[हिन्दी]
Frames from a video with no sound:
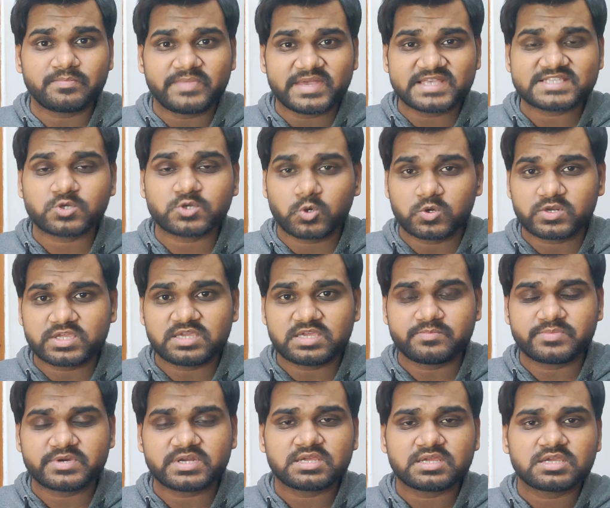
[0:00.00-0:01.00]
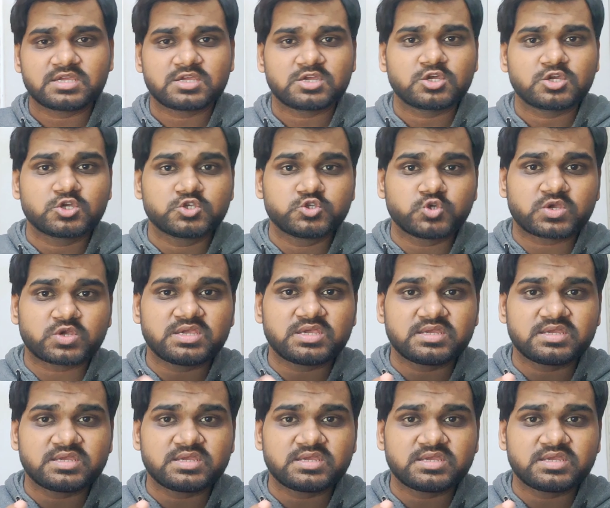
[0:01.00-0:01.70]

बेस्ट गोलकीपर जो कि